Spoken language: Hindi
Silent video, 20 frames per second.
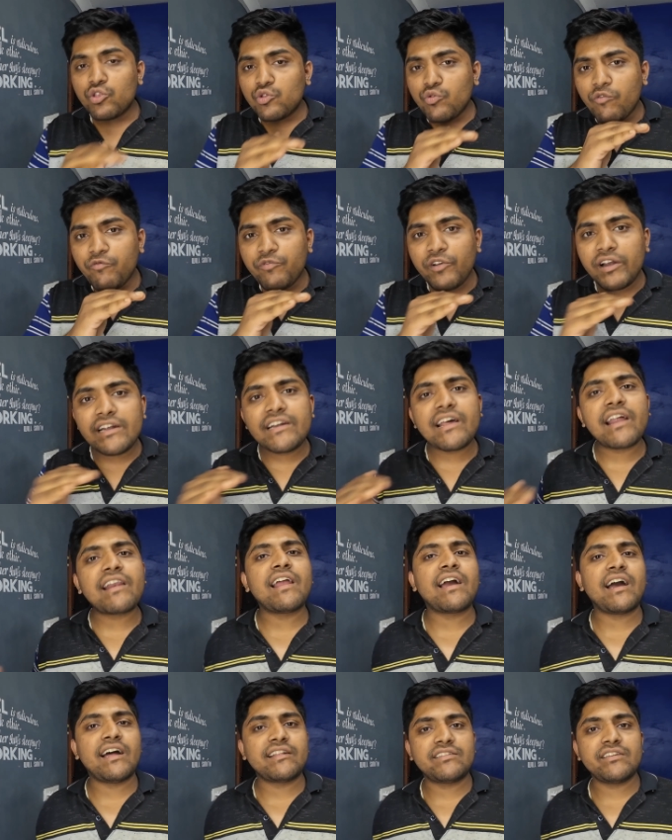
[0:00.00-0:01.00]
तो वो फिल्टर
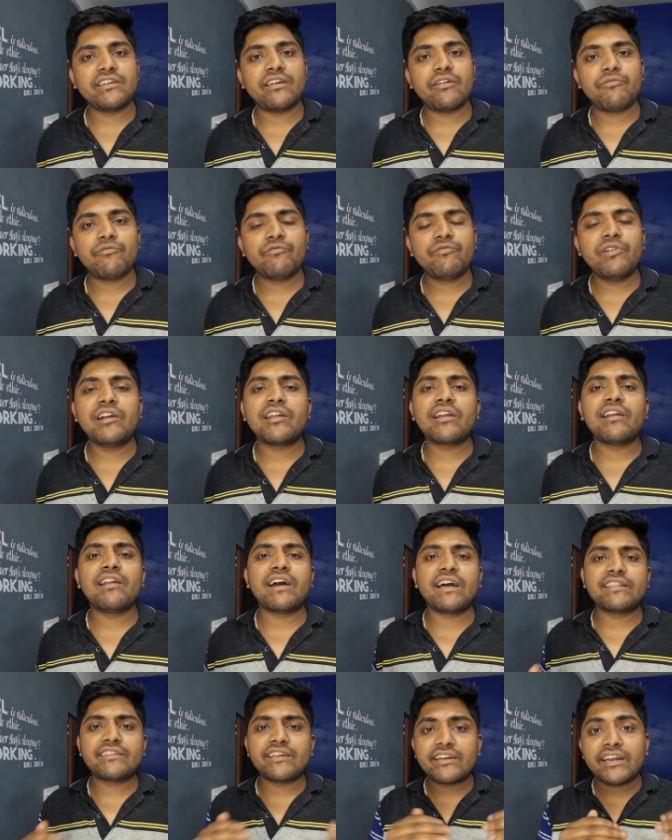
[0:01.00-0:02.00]
लगाती है फिल्टर
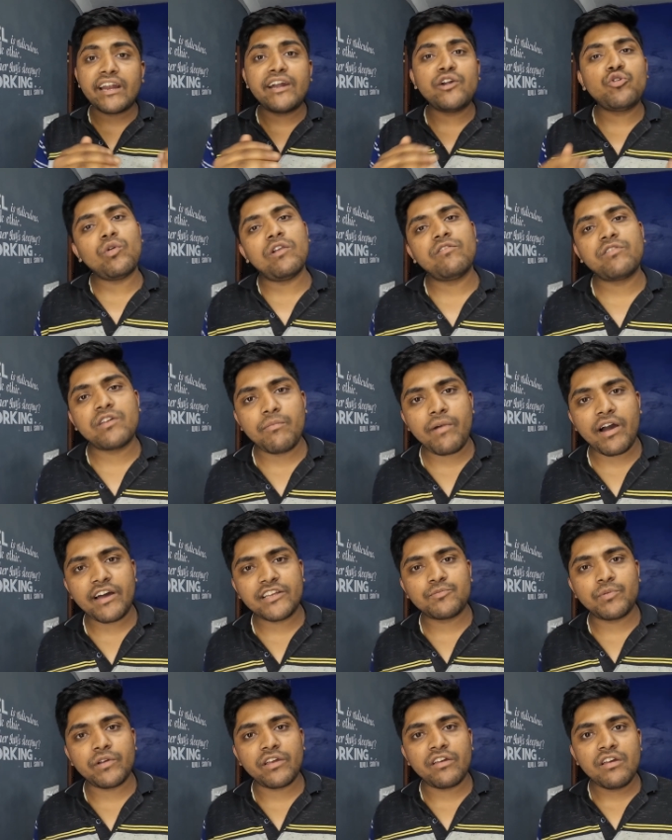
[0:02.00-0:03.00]
लगाती है टेन ट्वेल्व के
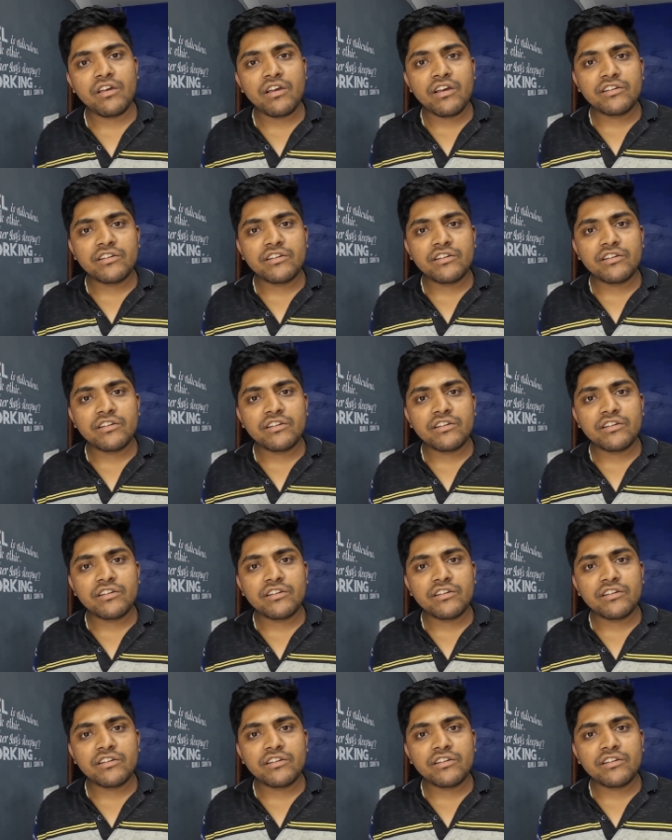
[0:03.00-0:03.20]
मार्क्स पे